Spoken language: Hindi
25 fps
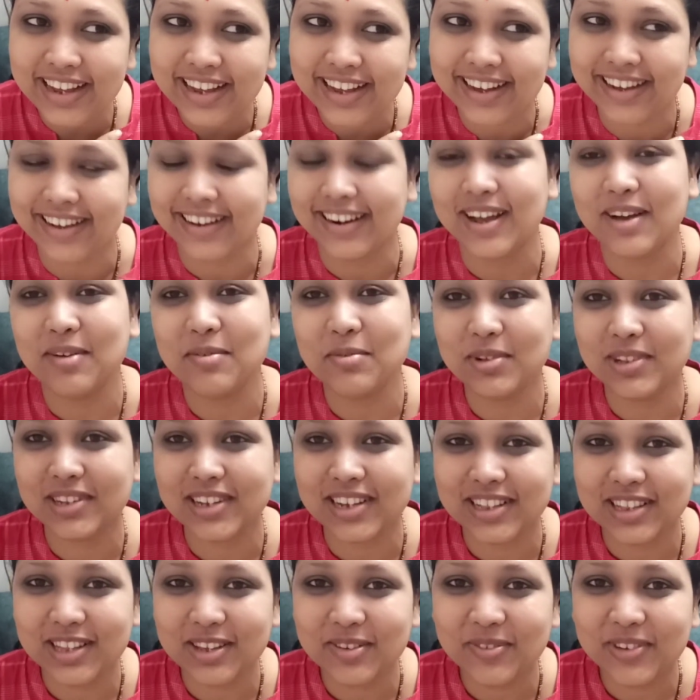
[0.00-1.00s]
ख़राब हो
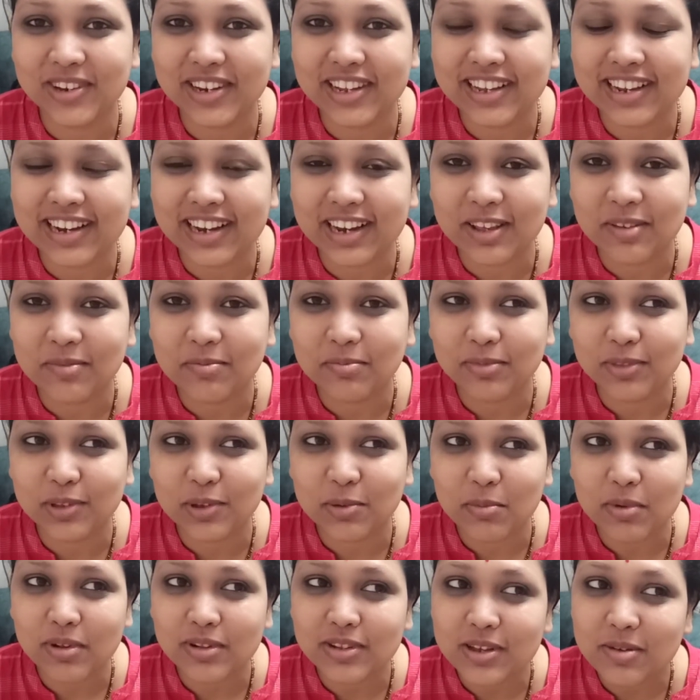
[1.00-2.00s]
जाती है मेरी क्लिप तो
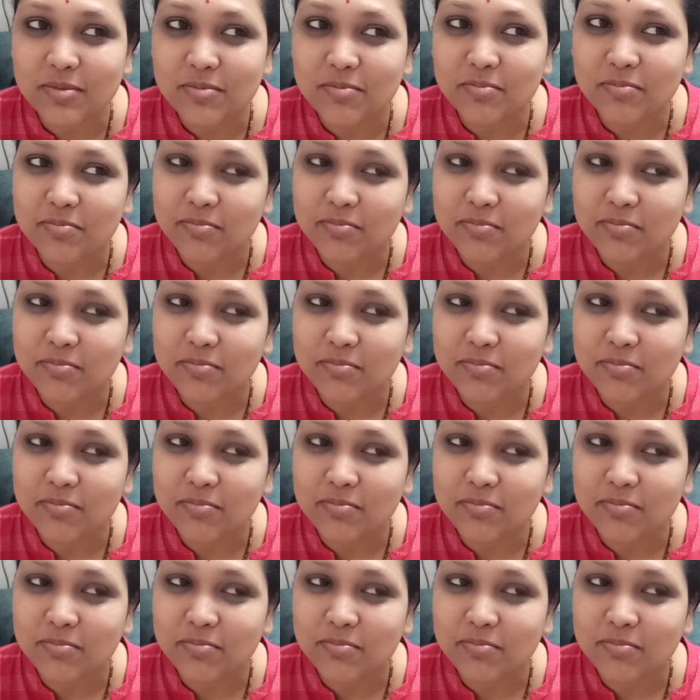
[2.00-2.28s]
मुझे